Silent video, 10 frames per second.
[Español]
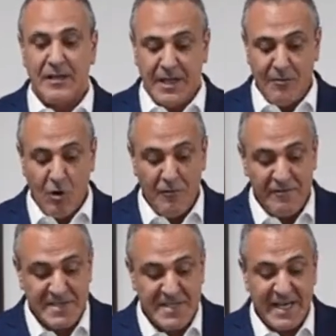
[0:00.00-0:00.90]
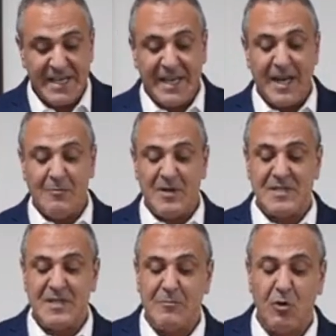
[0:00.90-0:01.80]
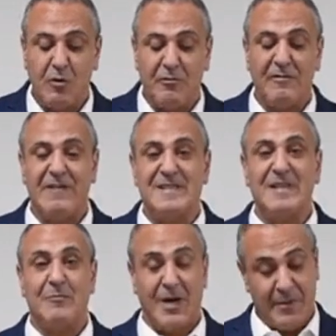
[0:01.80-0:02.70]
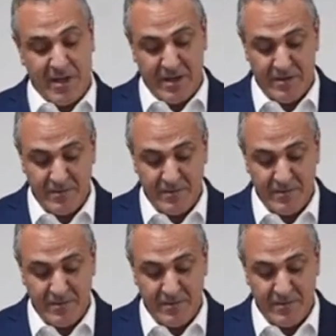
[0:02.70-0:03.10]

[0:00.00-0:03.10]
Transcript: Debo confesar que en el principio no fue fácil para mí.